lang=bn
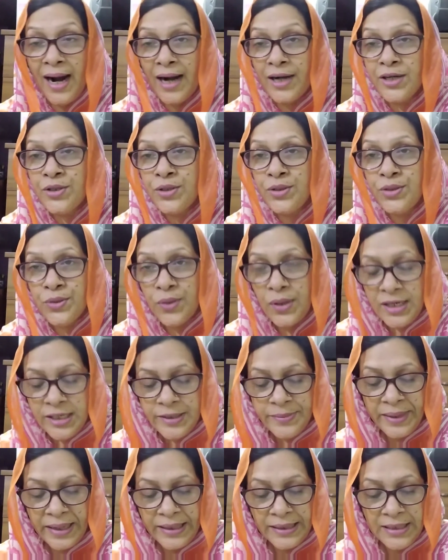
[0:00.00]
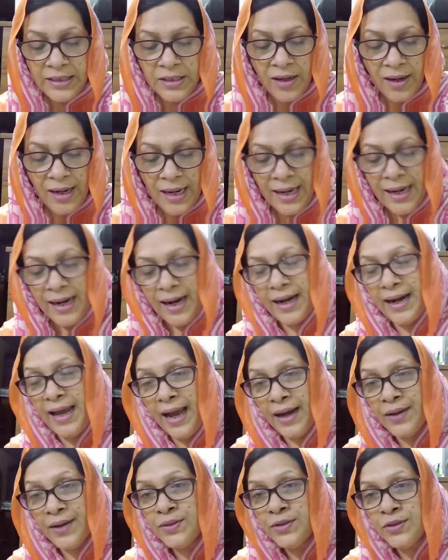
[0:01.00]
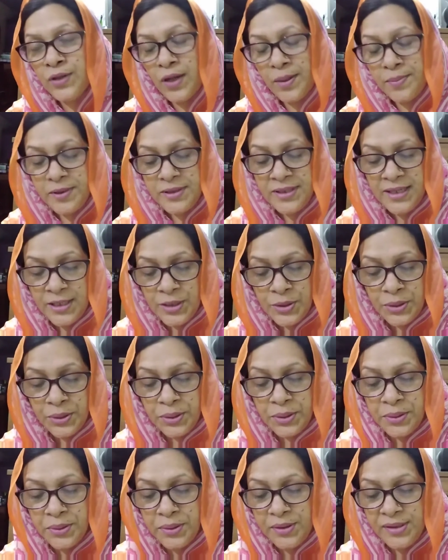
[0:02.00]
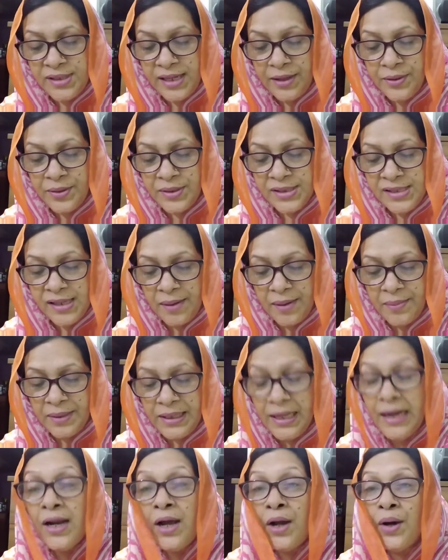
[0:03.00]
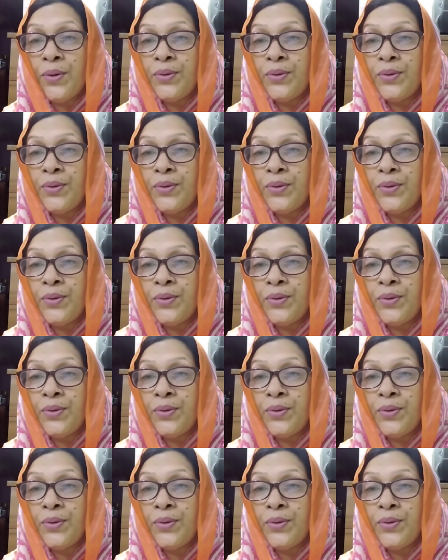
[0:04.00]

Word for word: আটশো চল্লিশ মার্কিন ডলার আর এখন সর্বশেষ তথ্য অনুযায়ী হচ্ছে আমাদের